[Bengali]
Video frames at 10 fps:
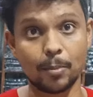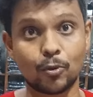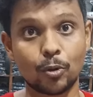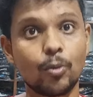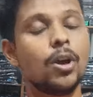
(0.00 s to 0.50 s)

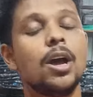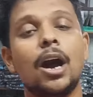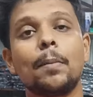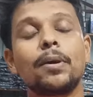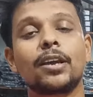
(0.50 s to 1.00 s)
হেল্প করব
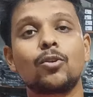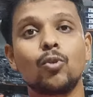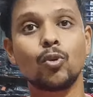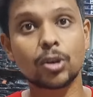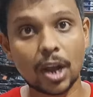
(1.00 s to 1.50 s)
আপনাকে
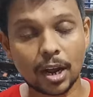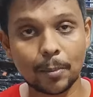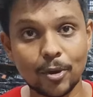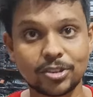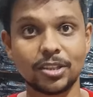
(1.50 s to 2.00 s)
কোনো
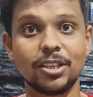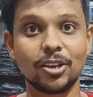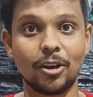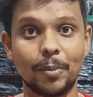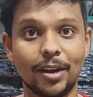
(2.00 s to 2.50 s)
টাকা পয়সা
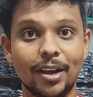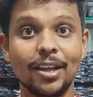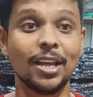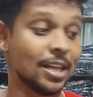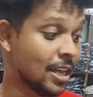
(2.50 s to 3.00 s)
দিতে হবে না
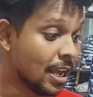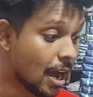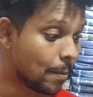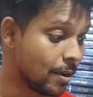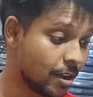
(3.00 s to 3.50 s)

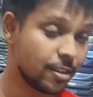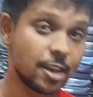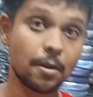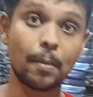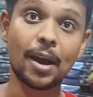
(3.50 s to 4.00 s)
আপনি
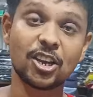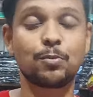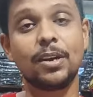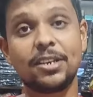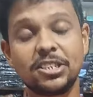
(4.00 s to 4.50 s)
এভাবে
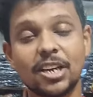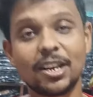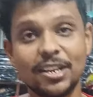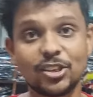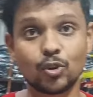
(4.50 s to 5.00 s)
আসবেন টি
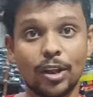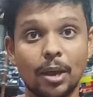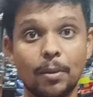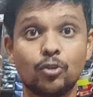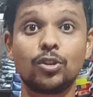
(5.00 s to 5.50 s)
শার্ট নিয়ে
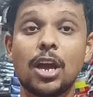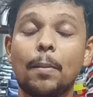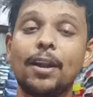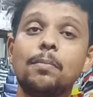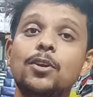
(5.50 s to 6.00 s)
চলে যাবেন যদি
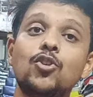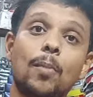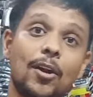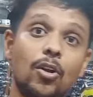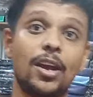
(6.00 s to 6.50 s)
আমার এই
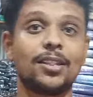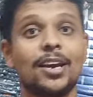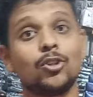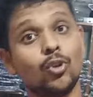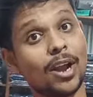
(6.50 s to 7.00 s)
ভিডিও ভালো লেগে
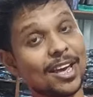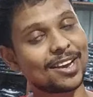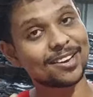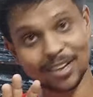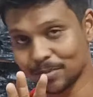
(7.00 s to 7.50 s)
থাকে তো
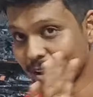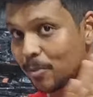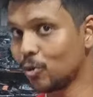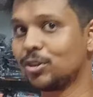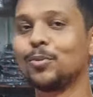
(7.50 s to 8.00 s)
লাইক অ্যান্ড
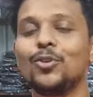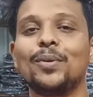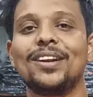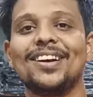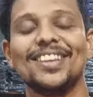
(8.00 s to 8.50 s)
সাবস্ক্রাইব করতে
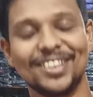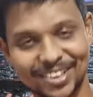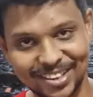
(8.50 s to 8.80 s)
বলবেন